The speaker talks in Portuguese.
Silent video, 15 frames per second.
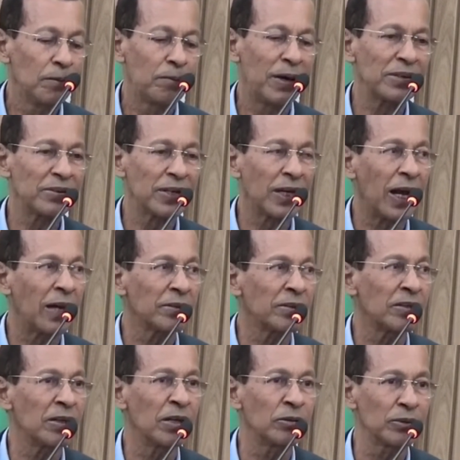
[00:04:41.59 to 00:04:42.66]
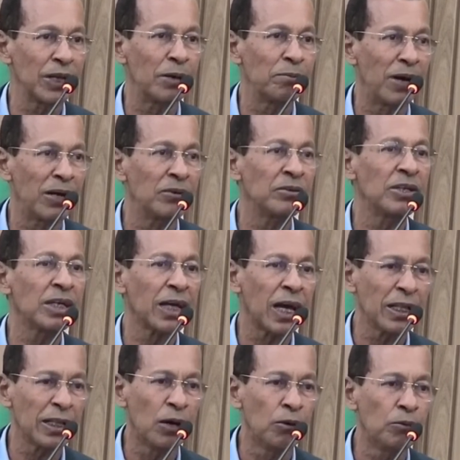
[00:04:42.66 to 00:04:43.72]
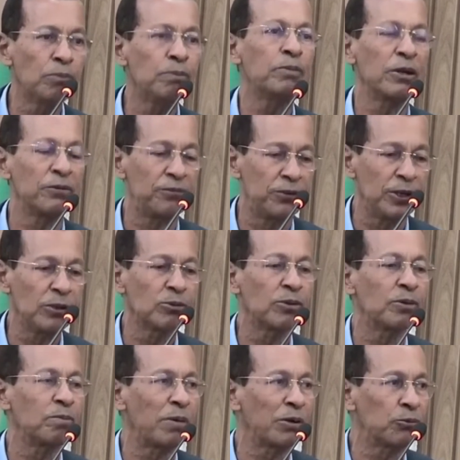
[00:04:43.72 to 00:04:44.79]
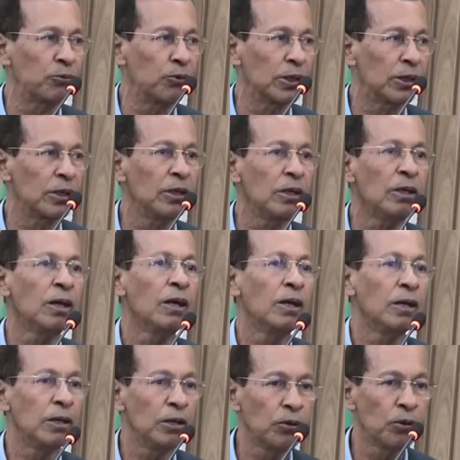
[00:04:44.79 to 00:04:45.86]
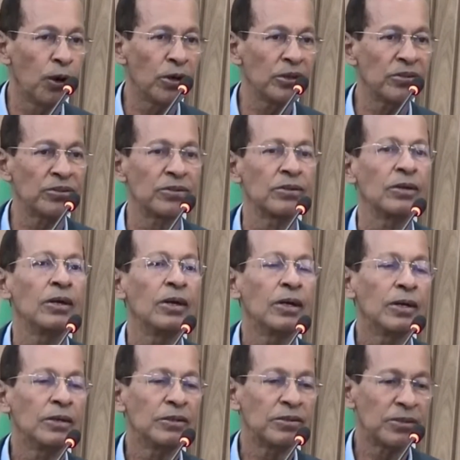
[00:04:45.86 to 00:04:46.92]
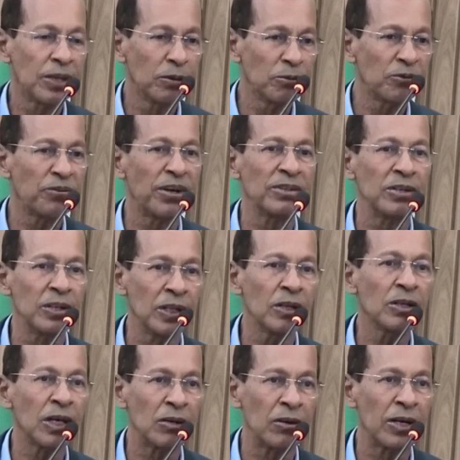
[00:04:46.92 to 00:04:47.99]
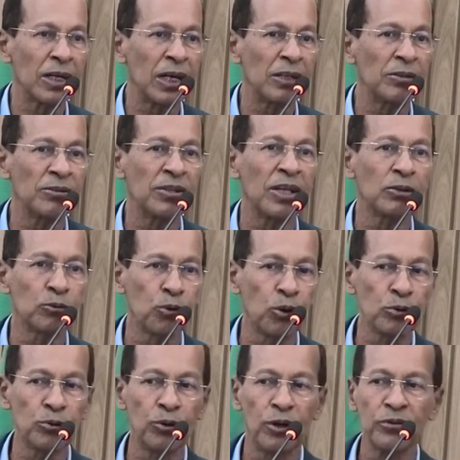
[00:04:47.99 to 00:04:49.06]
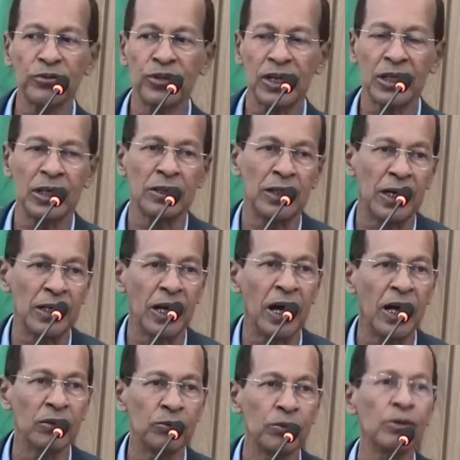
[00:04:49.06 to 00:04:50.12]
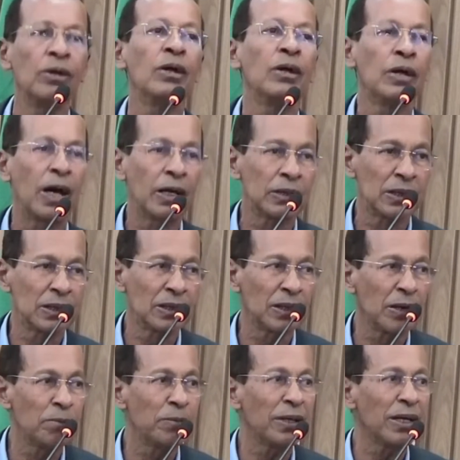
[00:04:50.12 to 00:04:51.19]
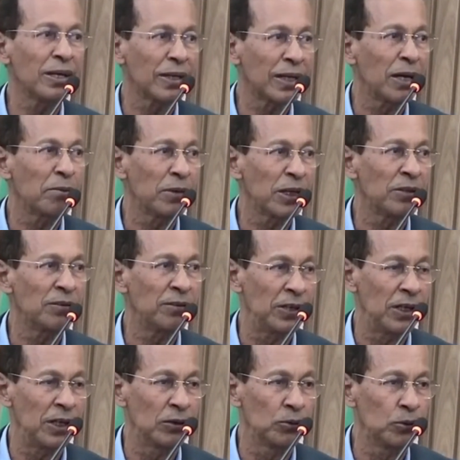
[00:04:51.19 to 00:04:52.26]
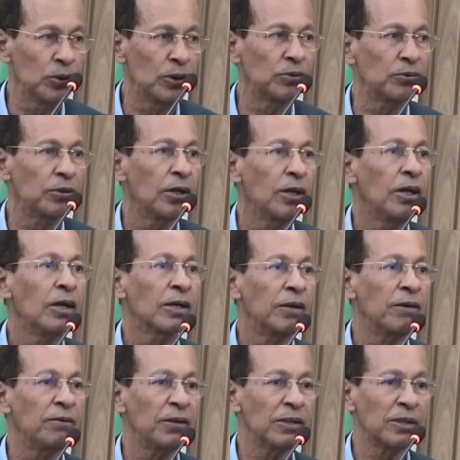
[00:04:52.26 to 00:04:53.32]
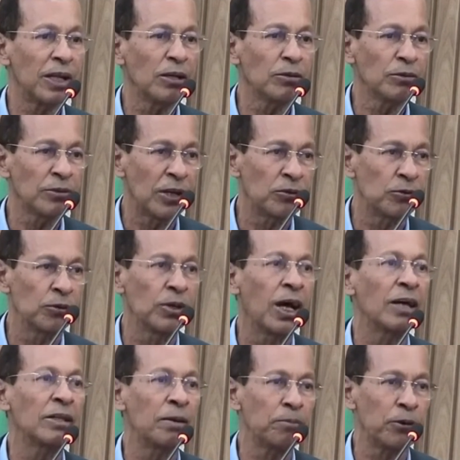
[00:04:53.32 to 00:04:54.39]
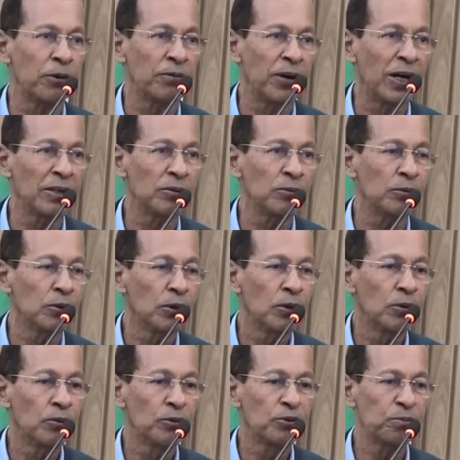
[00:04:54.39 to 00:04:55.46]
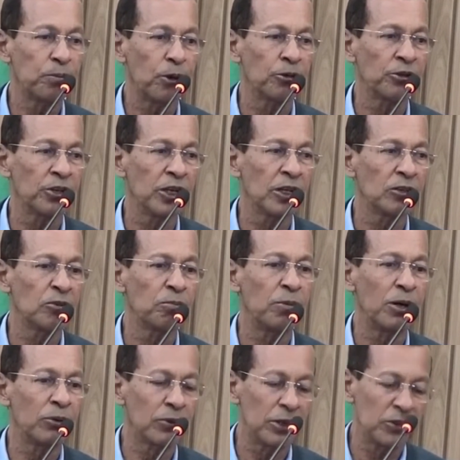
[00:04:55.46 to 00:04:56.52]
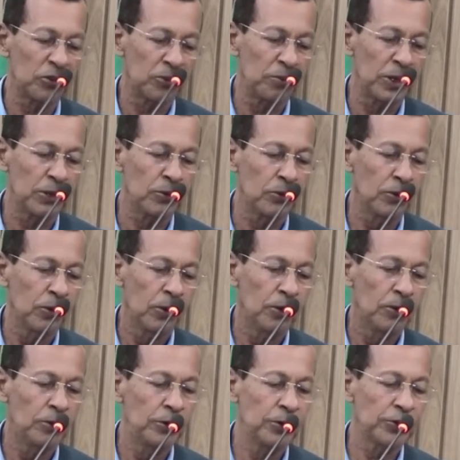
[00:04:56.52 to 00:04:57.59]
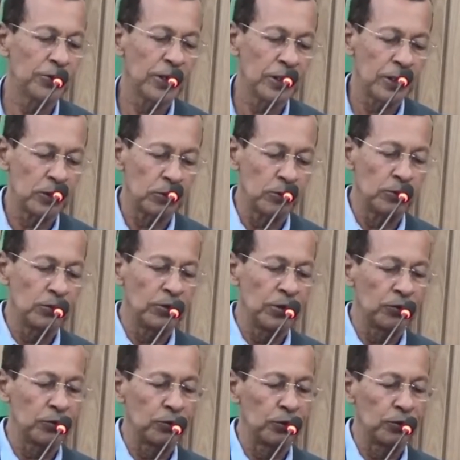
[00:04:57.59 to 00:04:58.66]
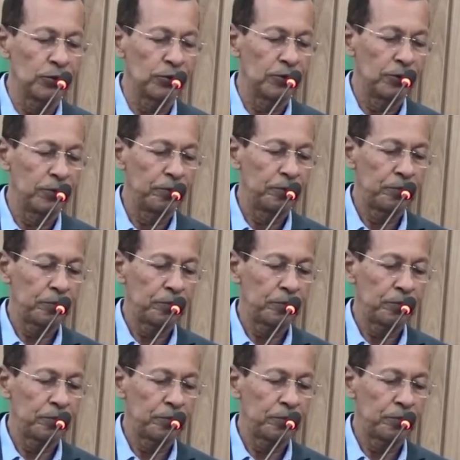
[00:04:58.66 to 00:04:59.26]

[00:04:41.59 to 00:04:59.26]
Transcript: Mas graças ao trabalho de cada um prefeito que passou aqui e nós estamos fazendo aí. Quero agradecer a todo o nosso secretariado, a, também a Câmara de Vereadores, que vem, tem nos ajudado, aprovado os projetos para o crescimento de Santo Antônio de Jesus.